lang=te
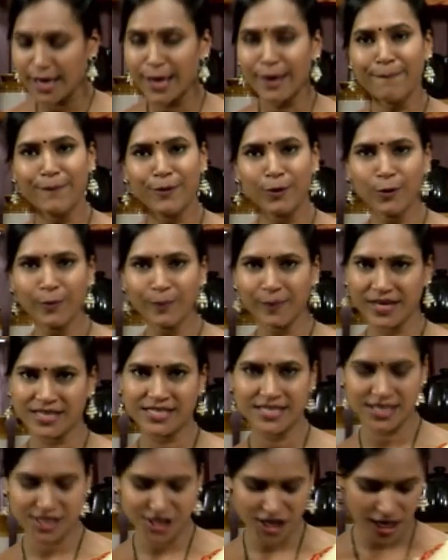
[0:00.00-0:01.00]
ఇప్పుడు
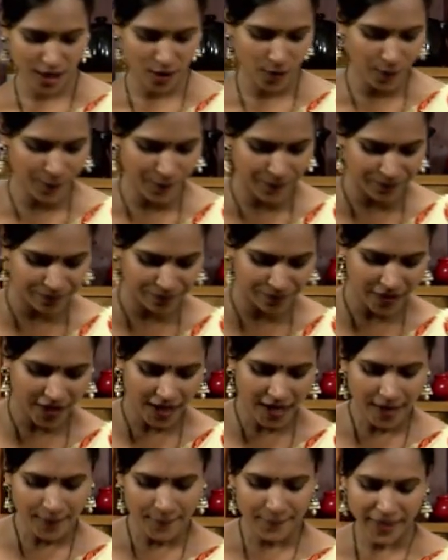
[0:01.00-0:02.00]
మిక్సీ జార్లో
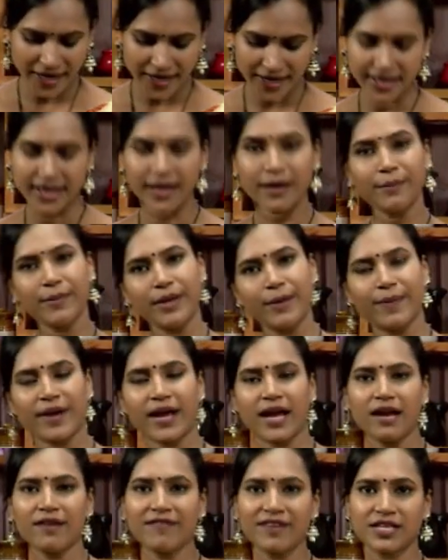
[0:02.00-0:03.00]
బేడిగే
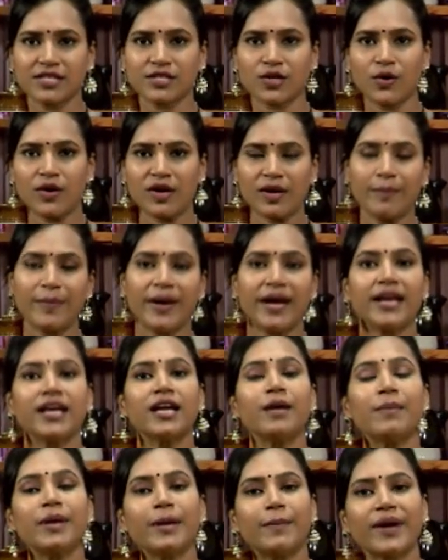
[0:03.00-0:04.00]
మిరపకాయలు వేసుకోవాలి
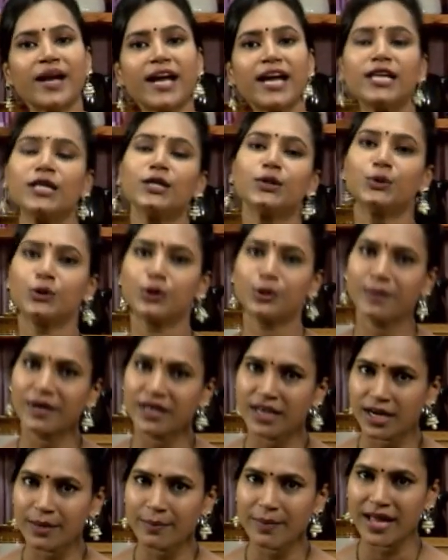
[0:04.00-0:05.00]
బేడిగే మిరపకాయలని
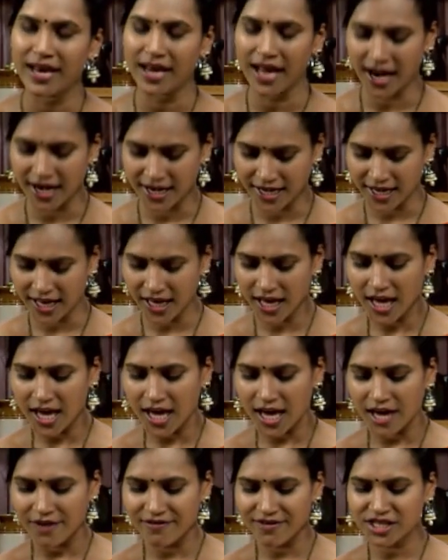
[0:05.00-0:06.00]
గుర్తుపట్టడం ఎలా అంటే
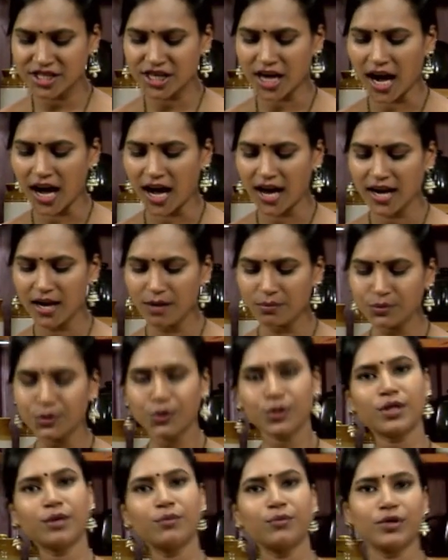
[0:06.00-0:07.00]
ఇవి చాలా
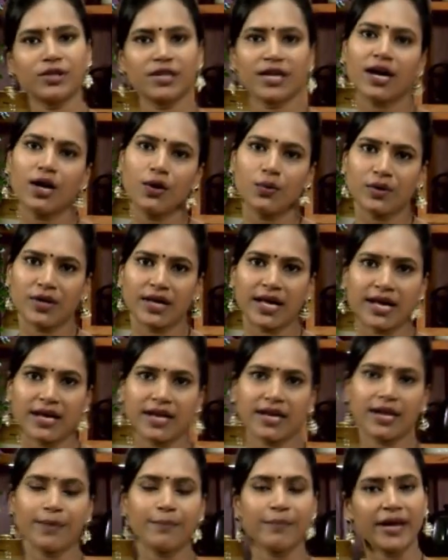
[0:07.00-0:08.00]
ముడత ముడతగా
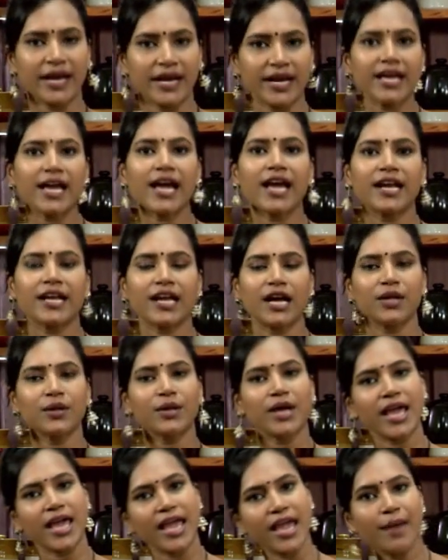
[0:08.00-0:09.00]
ఉంటాయండి బేడిగే అని కాదు
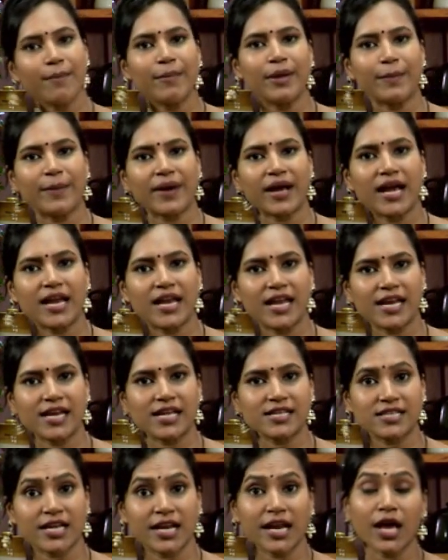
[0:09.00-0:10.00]
ఏ మిరపకాయలు
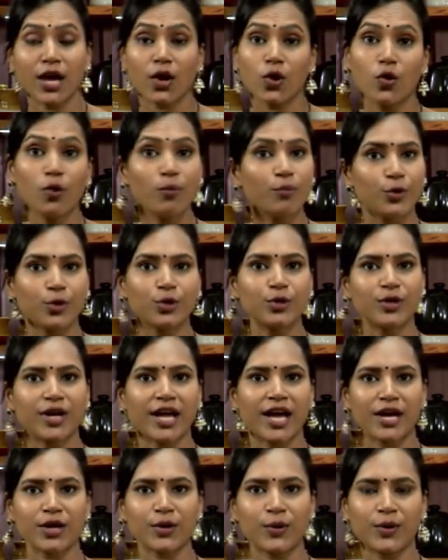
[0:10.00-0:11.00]
అయినా సరే ఎక్కువ
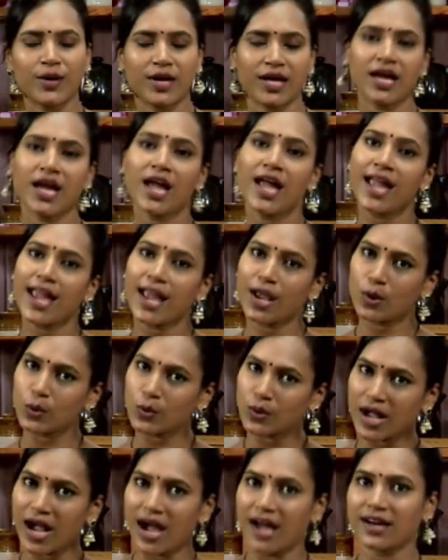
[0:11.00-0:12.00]
ముడుతున్నాయనుకోండి ఎక్కువ
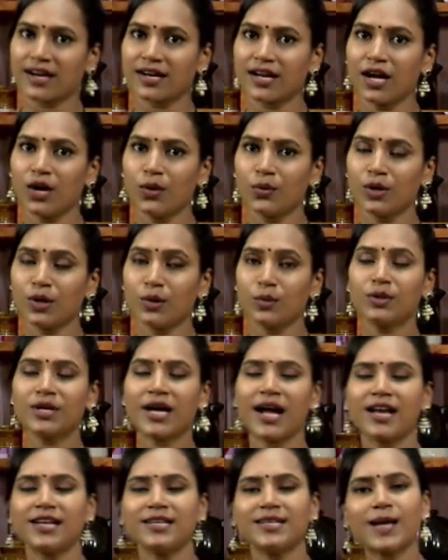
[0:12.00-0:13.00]
కారంగా ఉండవు
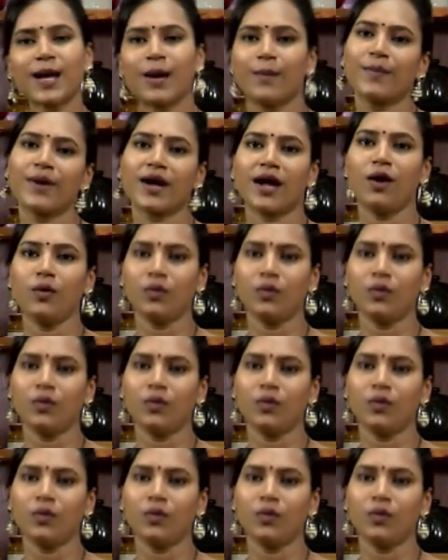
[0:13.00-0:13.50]
కానీ కమ్మగా